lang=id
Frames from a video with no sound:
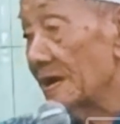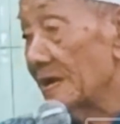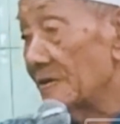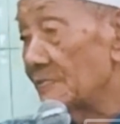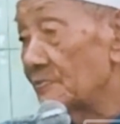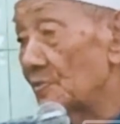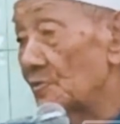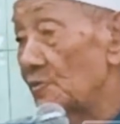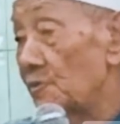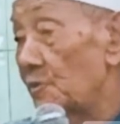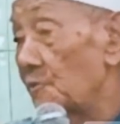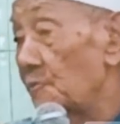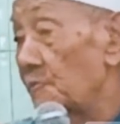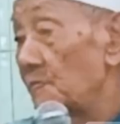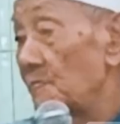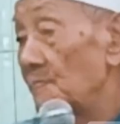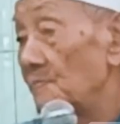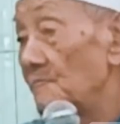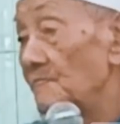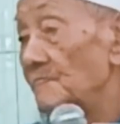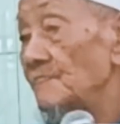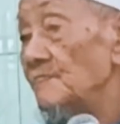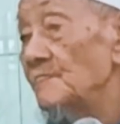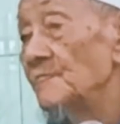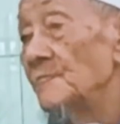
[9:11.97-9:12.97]
rawuh
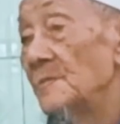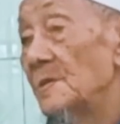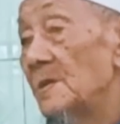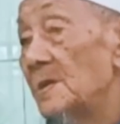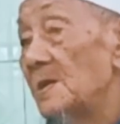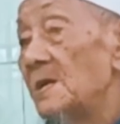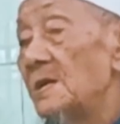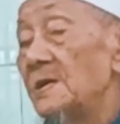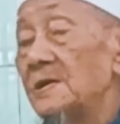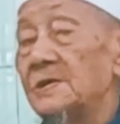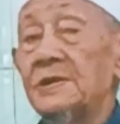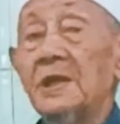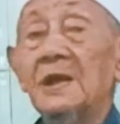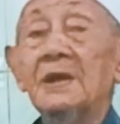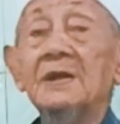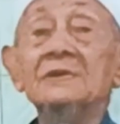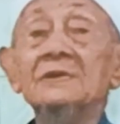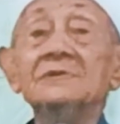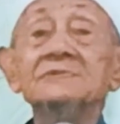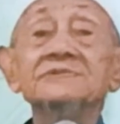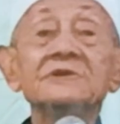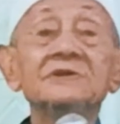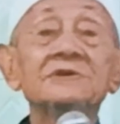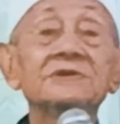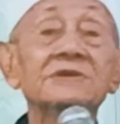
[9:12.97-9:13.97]

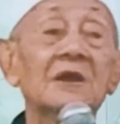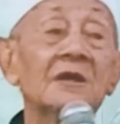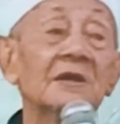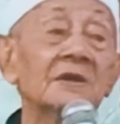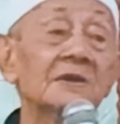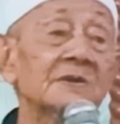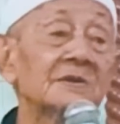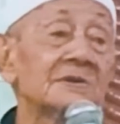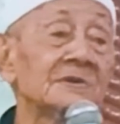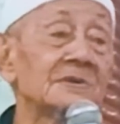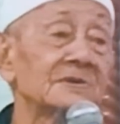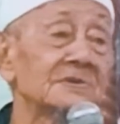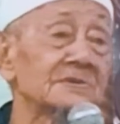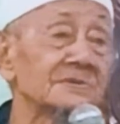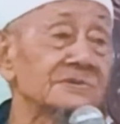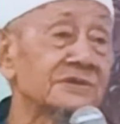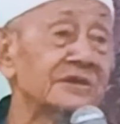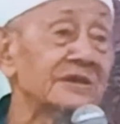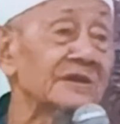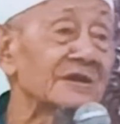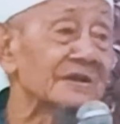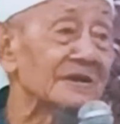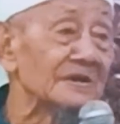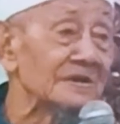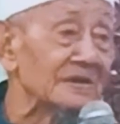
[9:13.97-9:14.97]
yang tidak ken
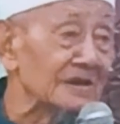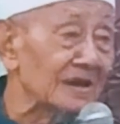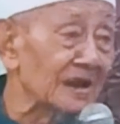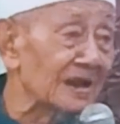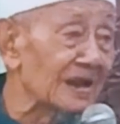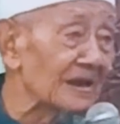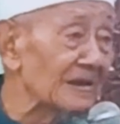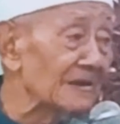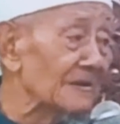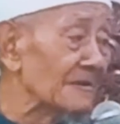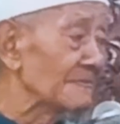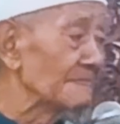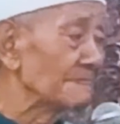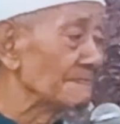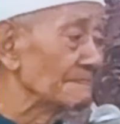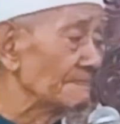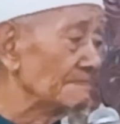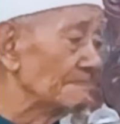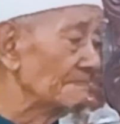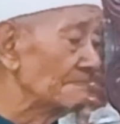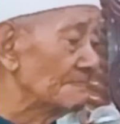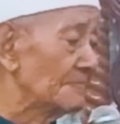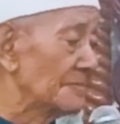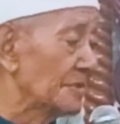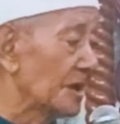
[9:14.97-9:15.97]
dikenal
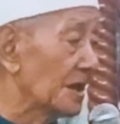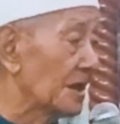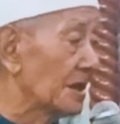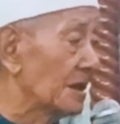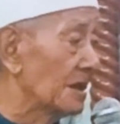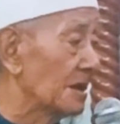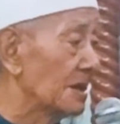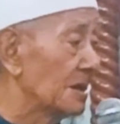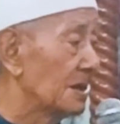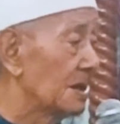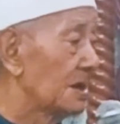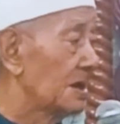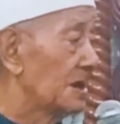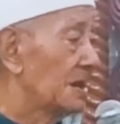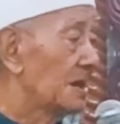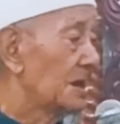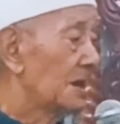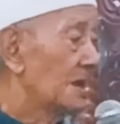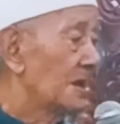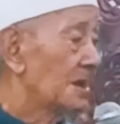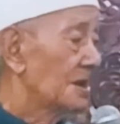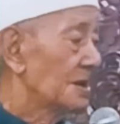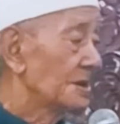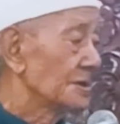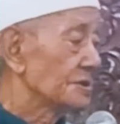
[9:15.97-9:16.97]
eh
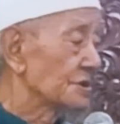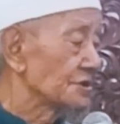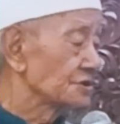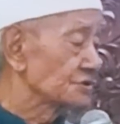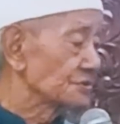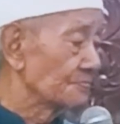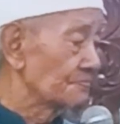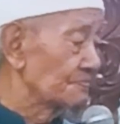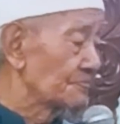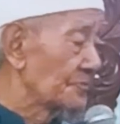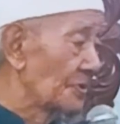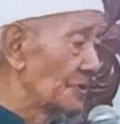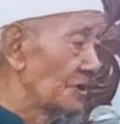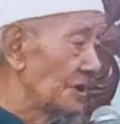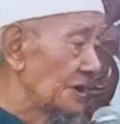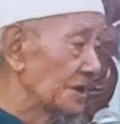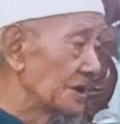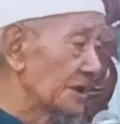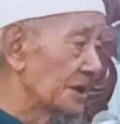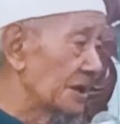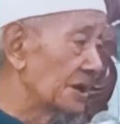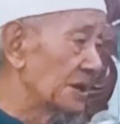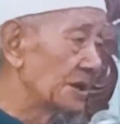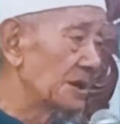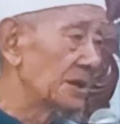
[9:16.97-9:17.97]
sesepuh
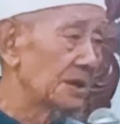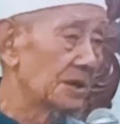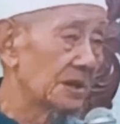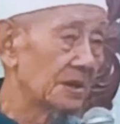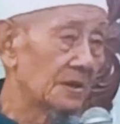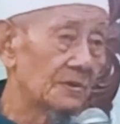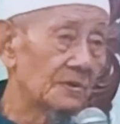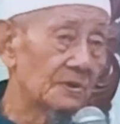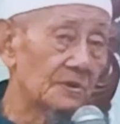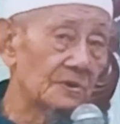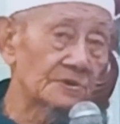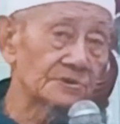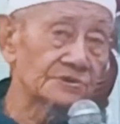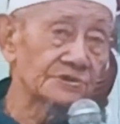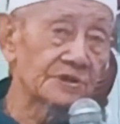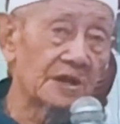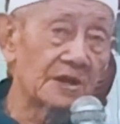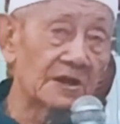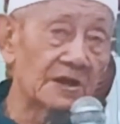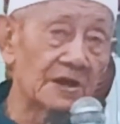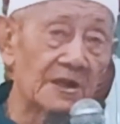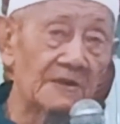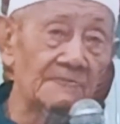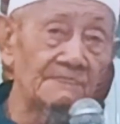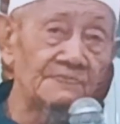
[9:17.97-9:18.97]
niki ulo
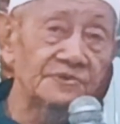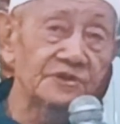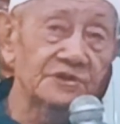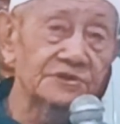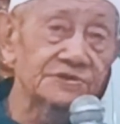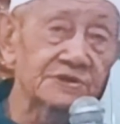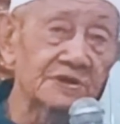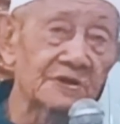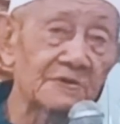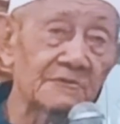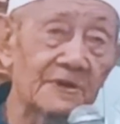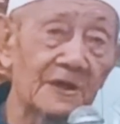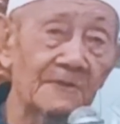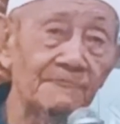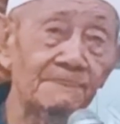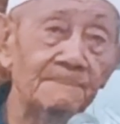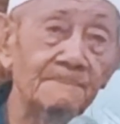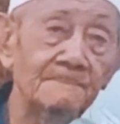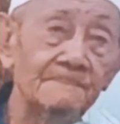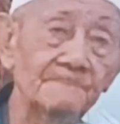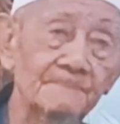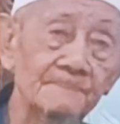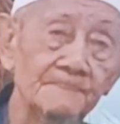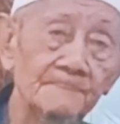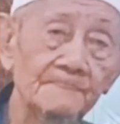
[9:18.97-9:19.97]
salam
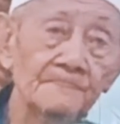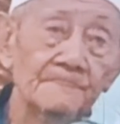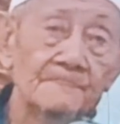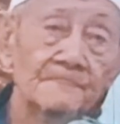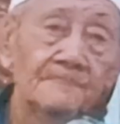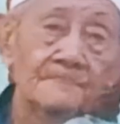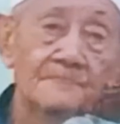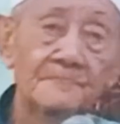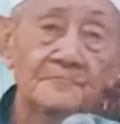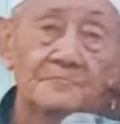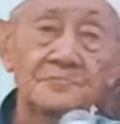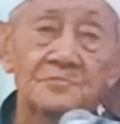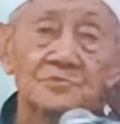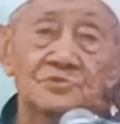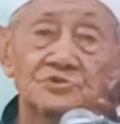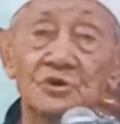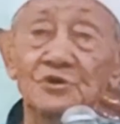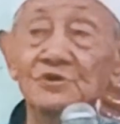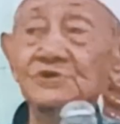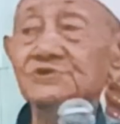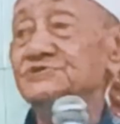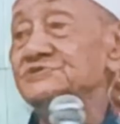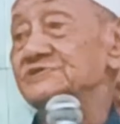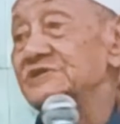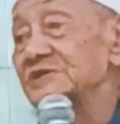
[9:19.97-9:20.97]
dijawab
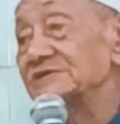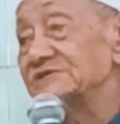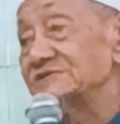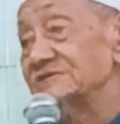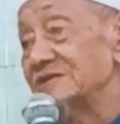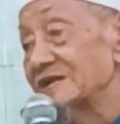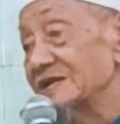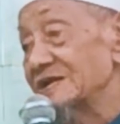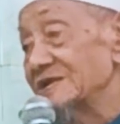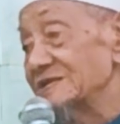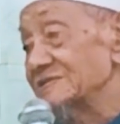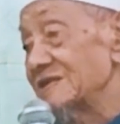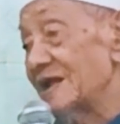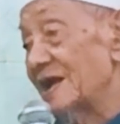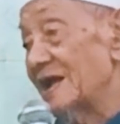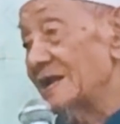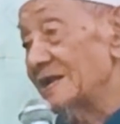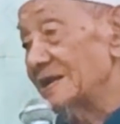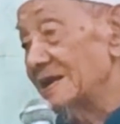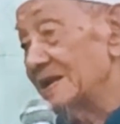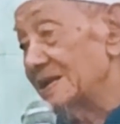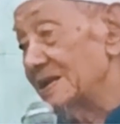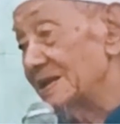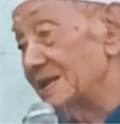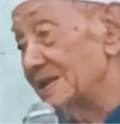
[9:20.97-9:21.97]
terus
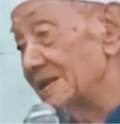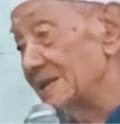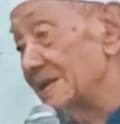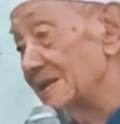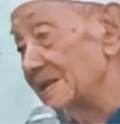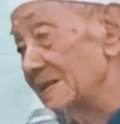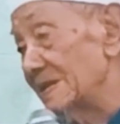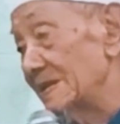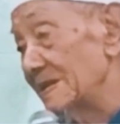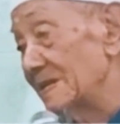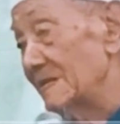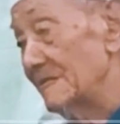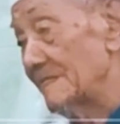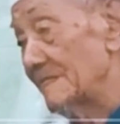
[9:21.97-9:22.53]
diceritani